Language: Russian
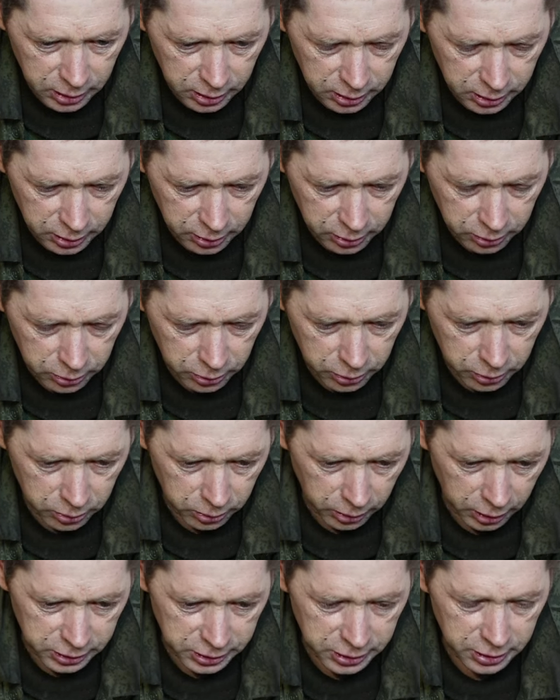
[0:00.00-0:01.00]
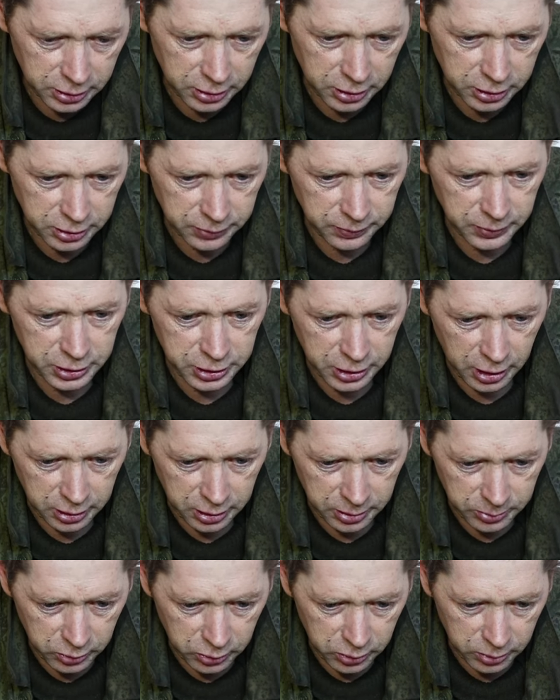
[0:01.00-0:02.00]
за территорию России даже выезжать
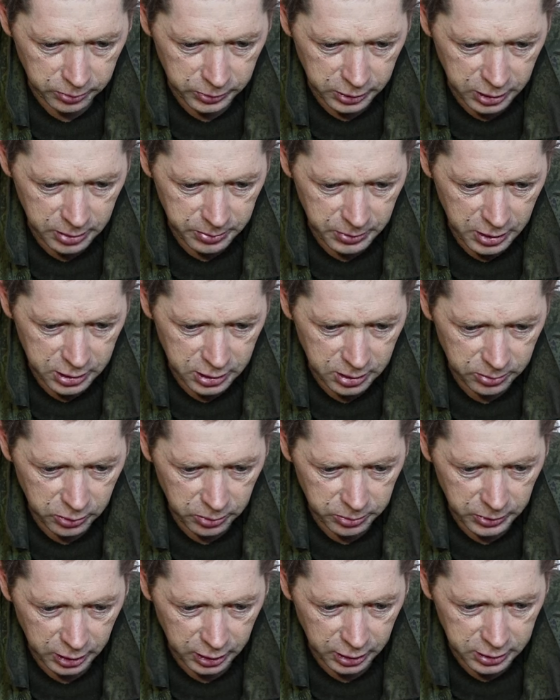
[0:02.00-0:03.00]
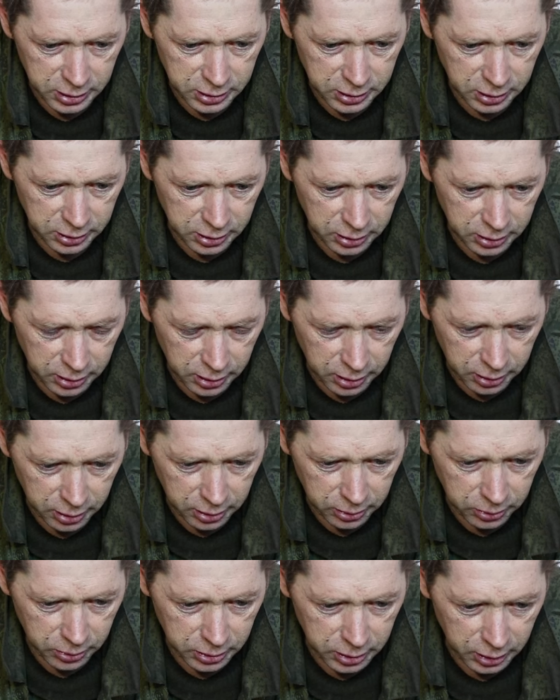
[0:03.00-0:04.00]
не будем. Три месяца будем находиться где-то на
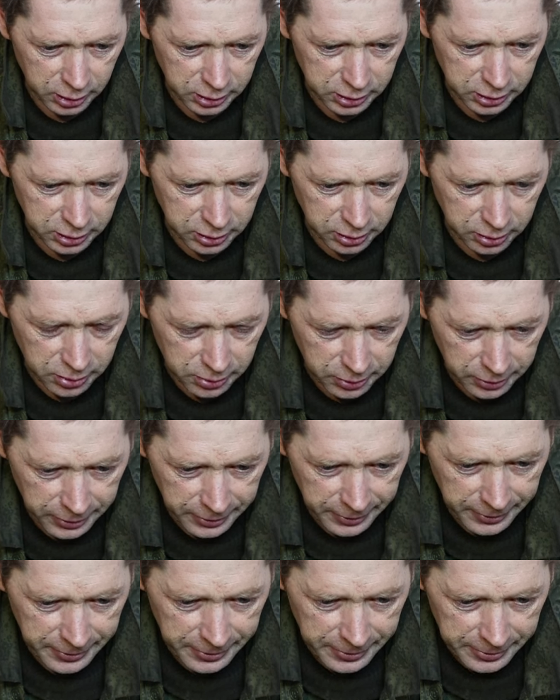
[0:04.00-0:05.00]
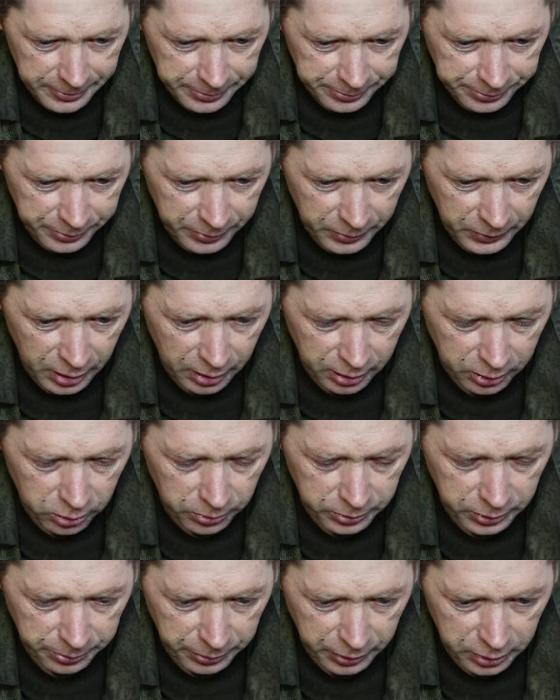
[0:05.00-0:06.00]
территории России, на
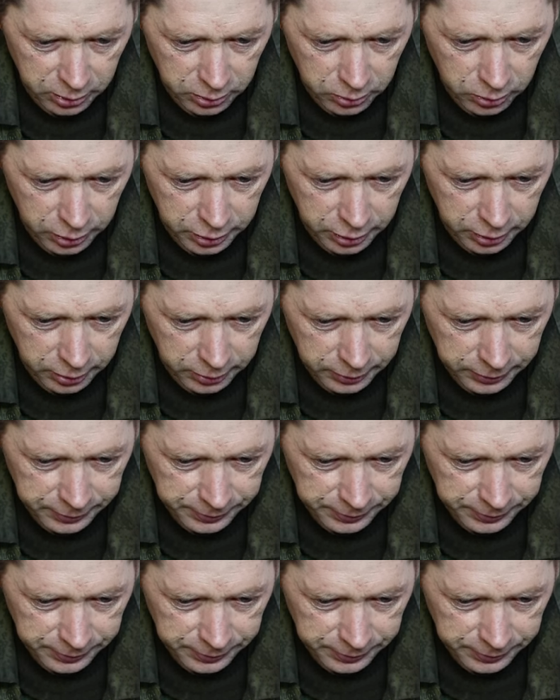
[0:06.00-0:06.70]
каком-то полигоне.